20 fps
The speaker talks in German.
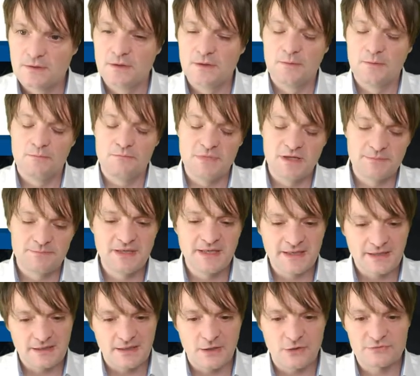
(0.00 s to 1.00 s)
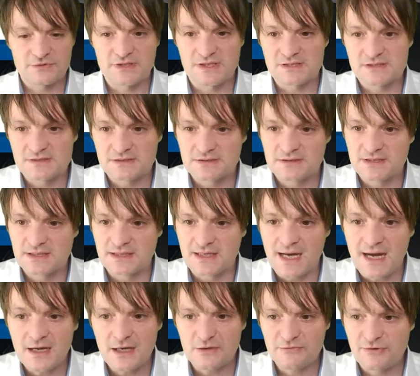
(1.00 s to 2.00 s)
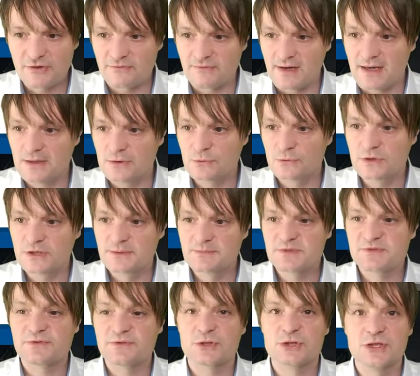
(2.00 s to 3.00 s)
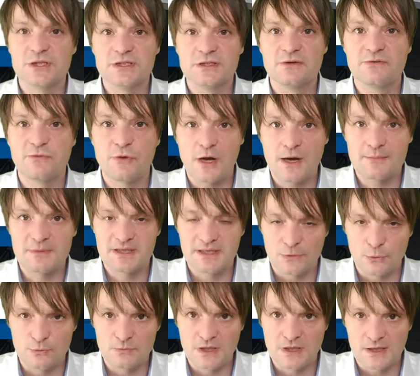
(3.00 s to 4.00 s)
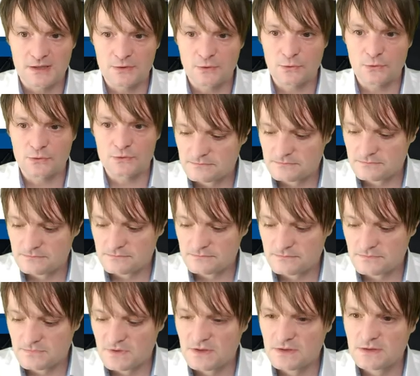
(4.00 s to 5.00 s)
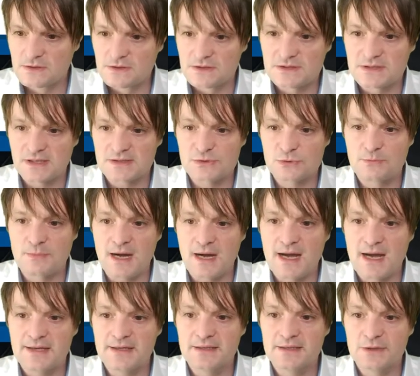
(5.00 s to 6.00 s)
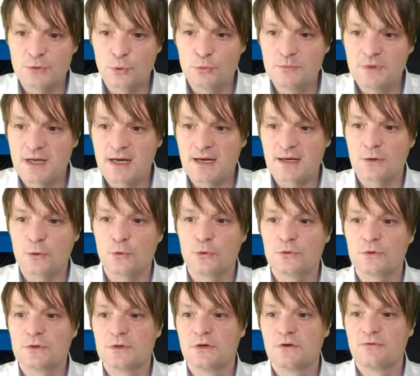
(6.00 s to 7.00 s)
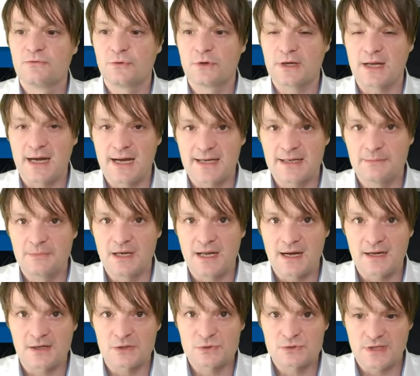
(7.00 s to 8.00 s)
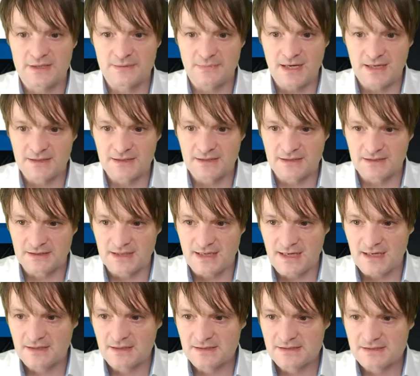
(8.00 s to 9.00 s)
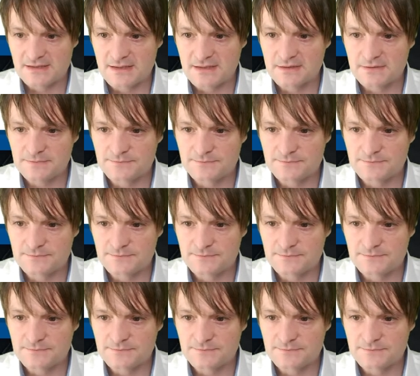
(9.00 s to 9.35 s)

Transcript: Mit Blick auf das, die Lagerverwaltung gibt es verschiedene Formen der Umlagerung. Es kann zum einen die Umlagerung von einem Lager zu einem anderen Lager sein.